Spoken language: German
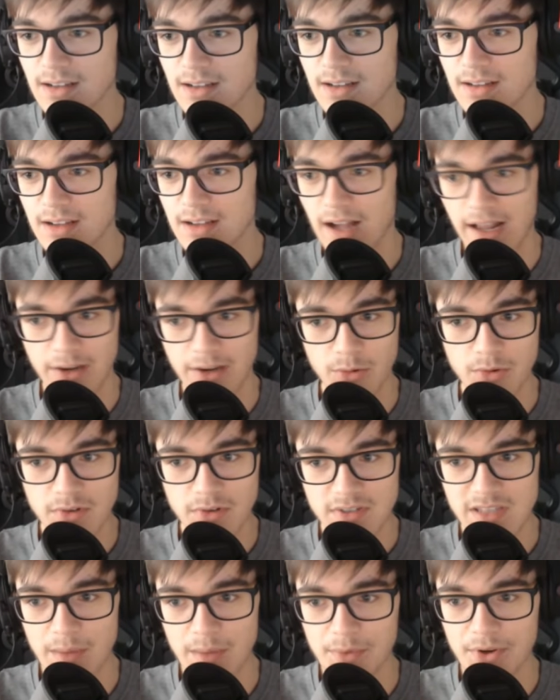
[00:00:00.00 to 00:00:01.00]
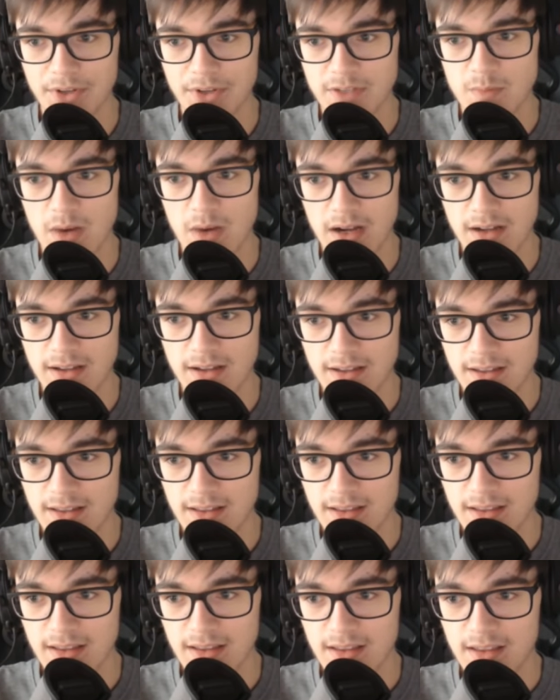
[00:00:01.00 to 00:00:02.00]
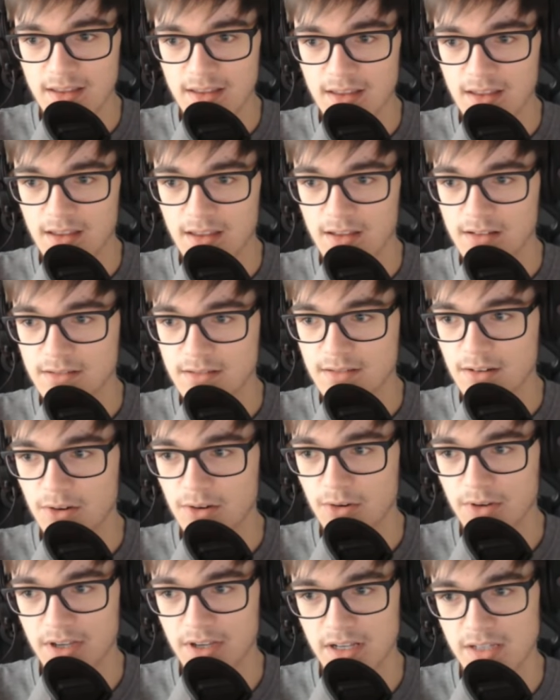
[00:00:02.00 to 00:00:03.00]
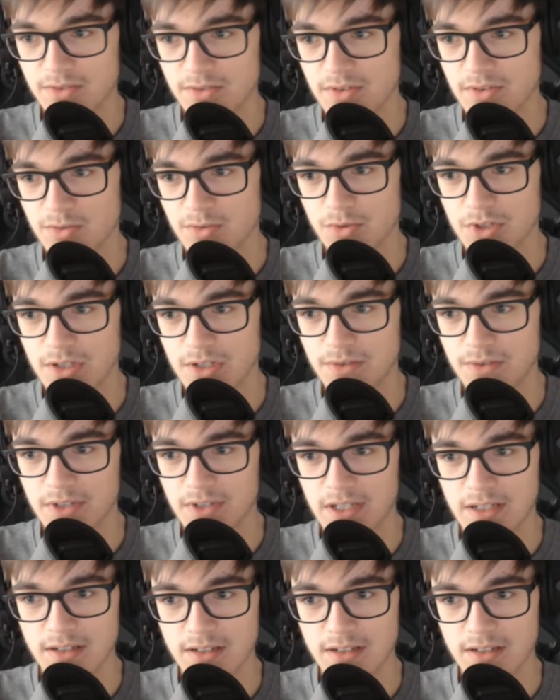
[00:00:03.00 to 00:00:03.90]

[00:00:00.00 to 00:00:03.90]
Hallo? Sammelt euch mal. Okay, das wird so schief gehen.